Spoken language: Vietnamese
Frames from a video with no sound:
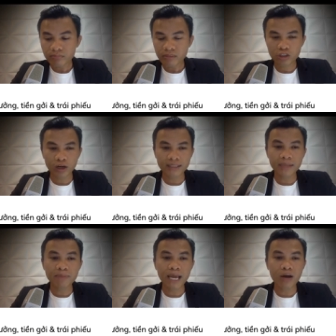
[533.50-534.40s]
rồi
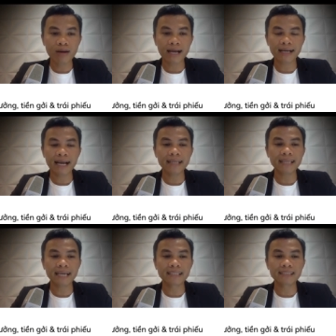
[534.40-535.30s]
tiếp theo là cái
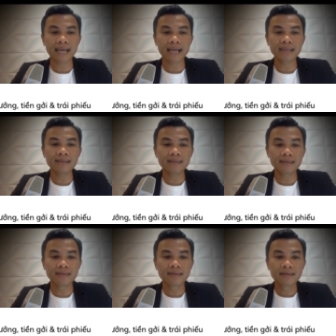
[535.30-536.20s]
tài sản thứ
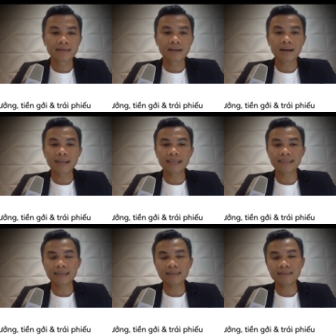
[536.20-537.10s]
tư, đó là tài
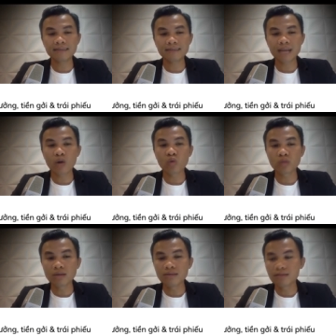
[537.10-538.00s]
sản đầu
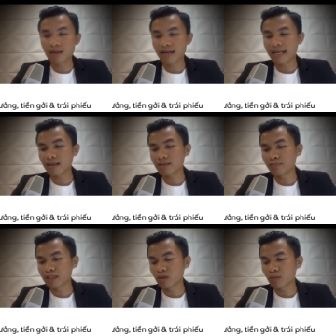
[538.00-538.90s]
tư. Ở đây là
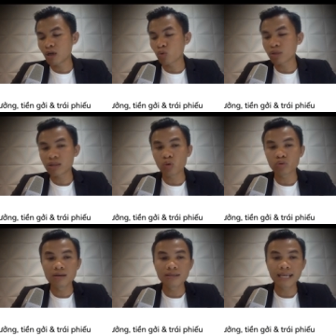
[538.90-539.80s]
mình dùng cái đầu
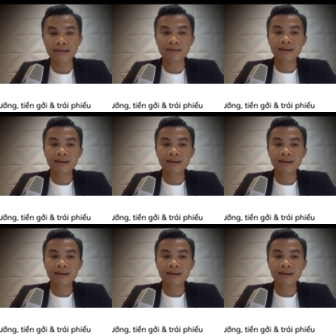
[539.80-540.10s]
đầu tư nha.